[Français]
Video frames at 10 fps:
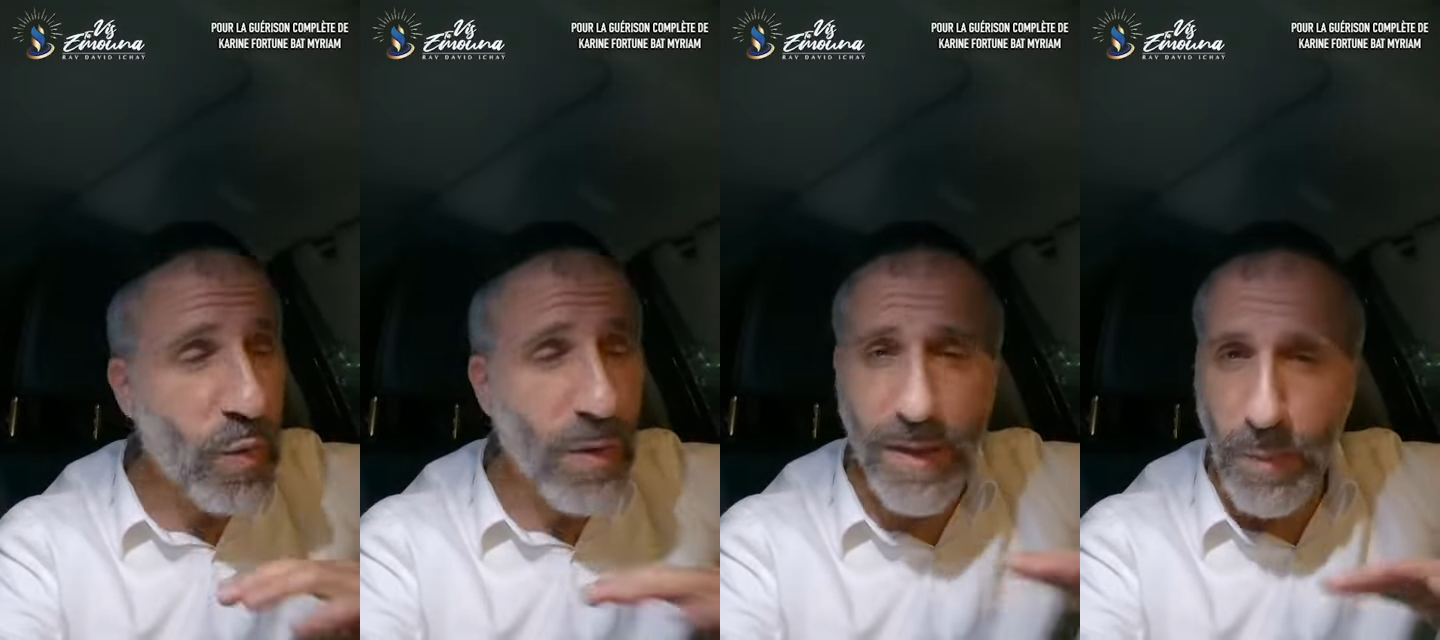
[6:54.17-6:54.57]

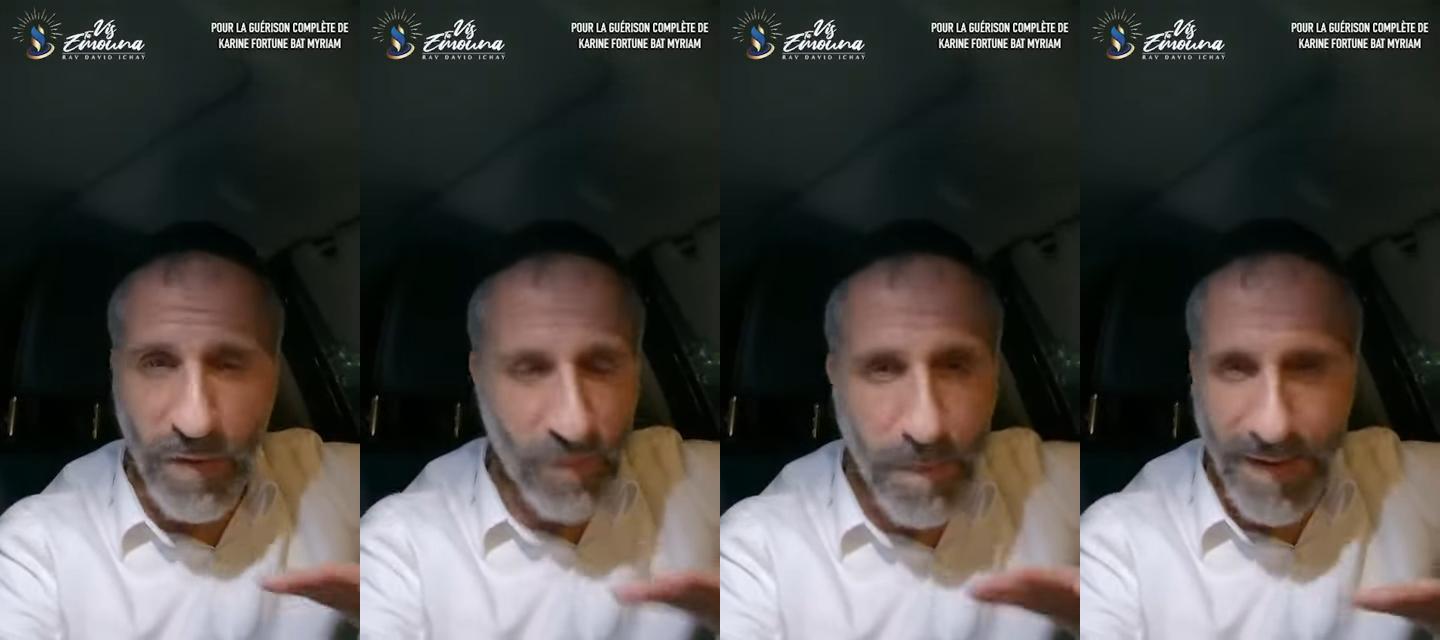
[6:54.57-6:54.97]
Quoi qu'il
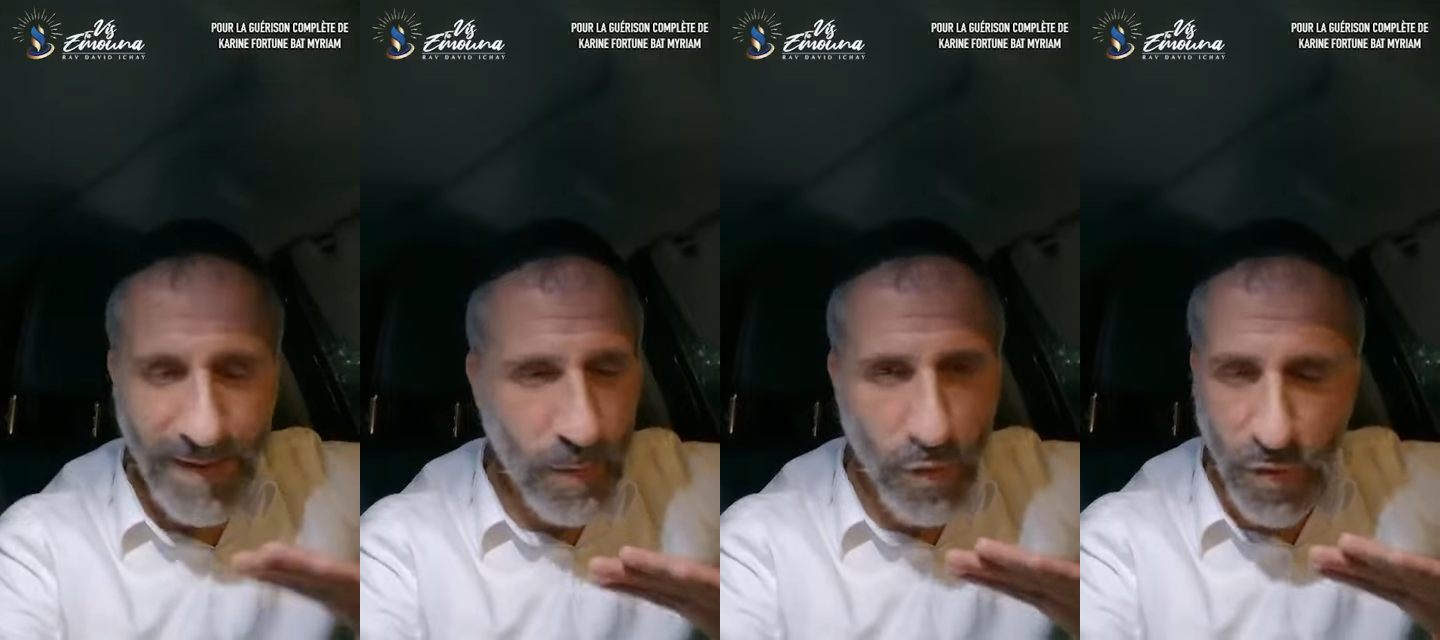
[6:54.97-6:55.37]
puisse se
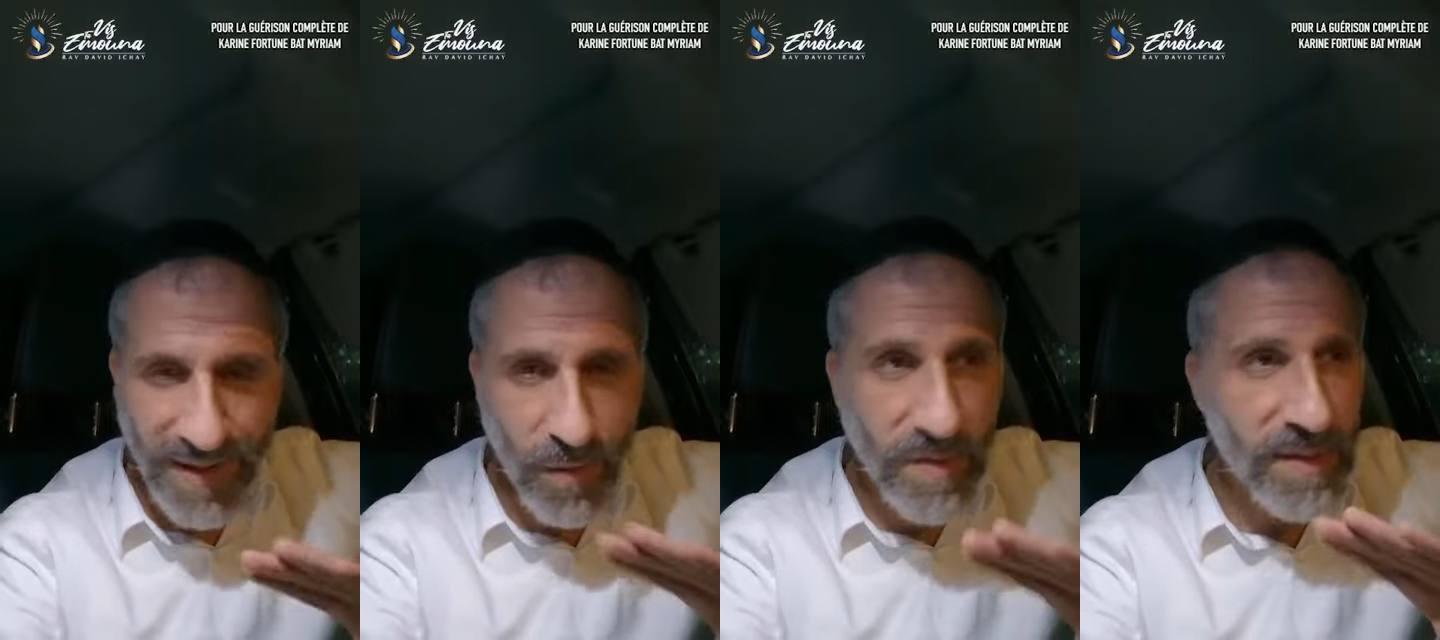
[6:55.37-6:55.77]
passer,
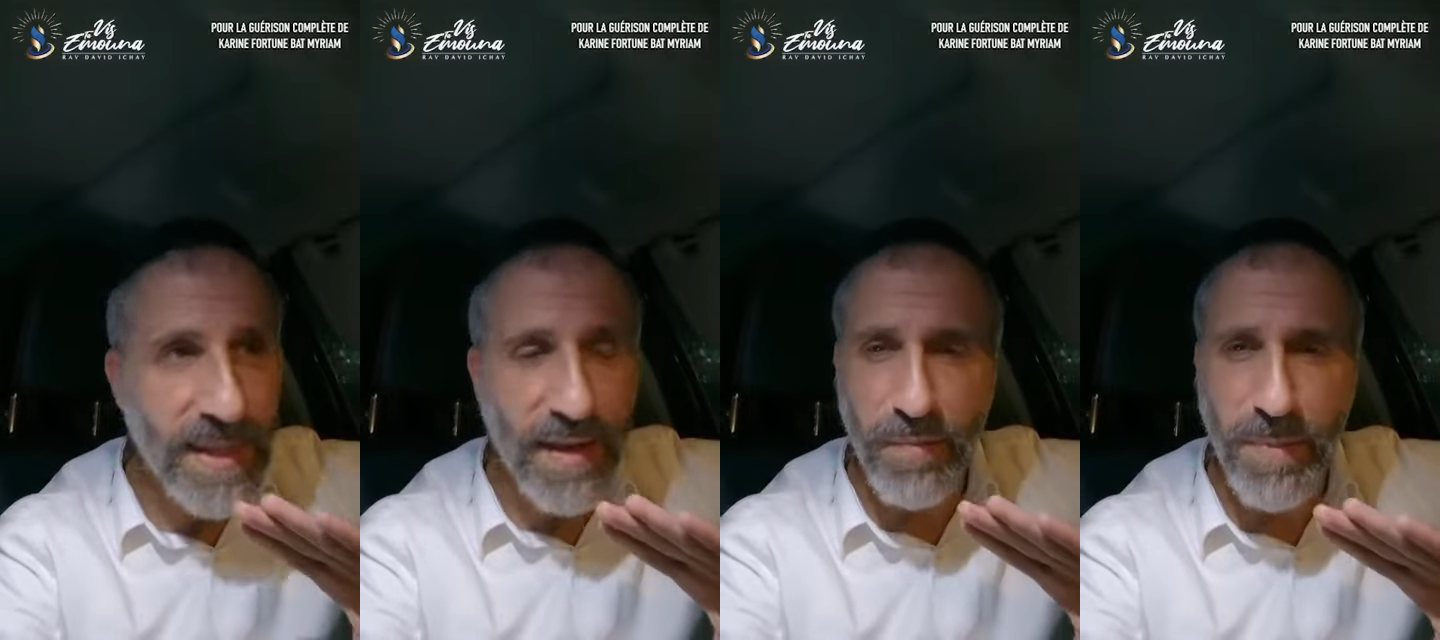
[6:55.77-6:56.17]
on
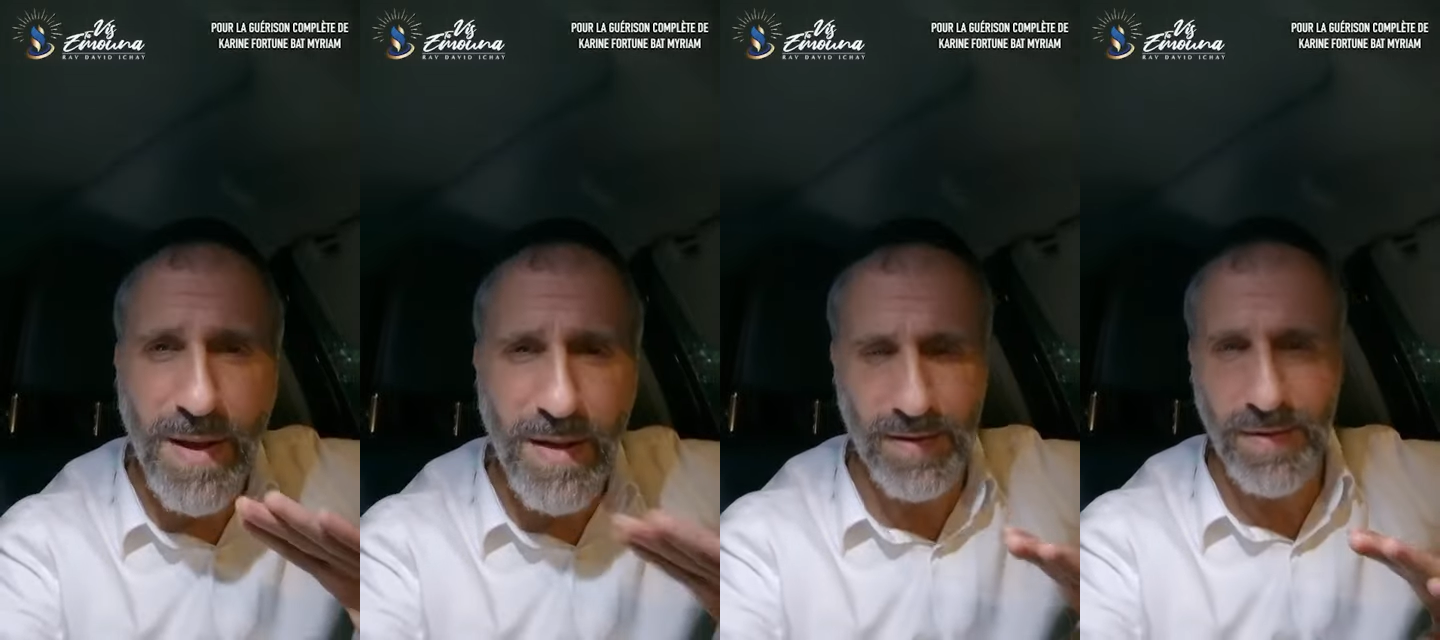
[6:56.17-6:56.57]
s'énerve
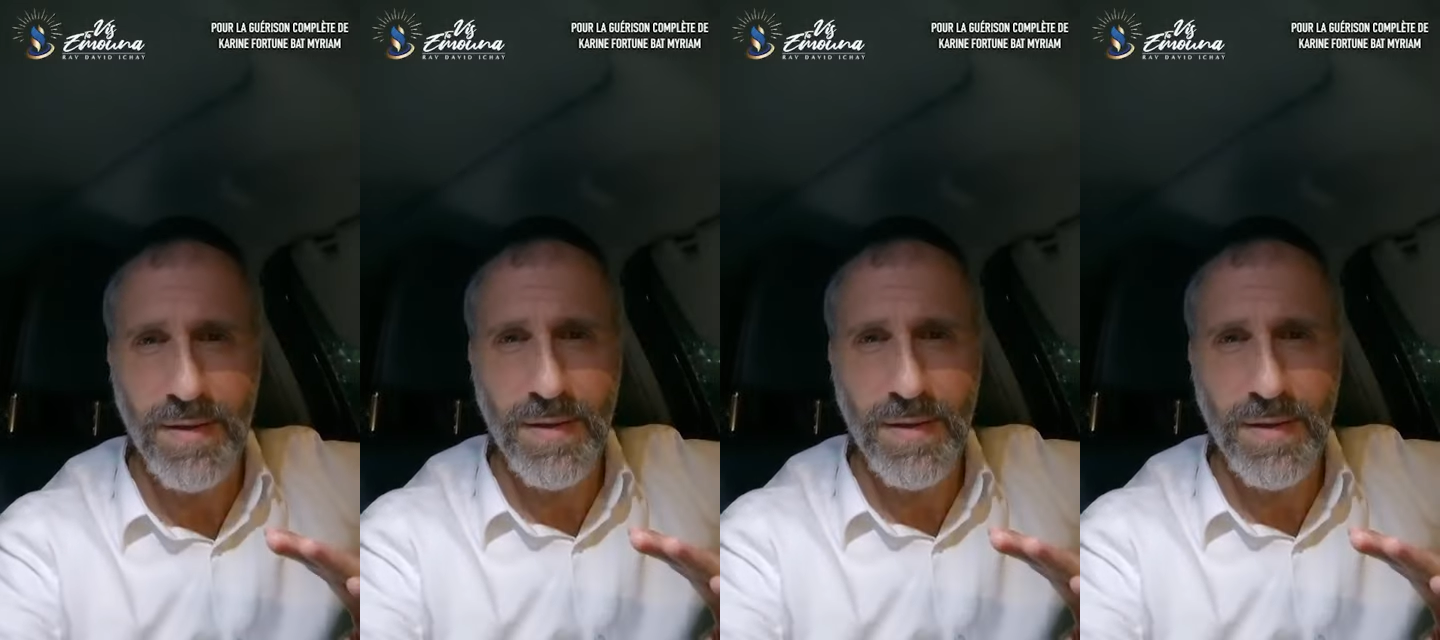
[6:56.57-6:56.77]
pas.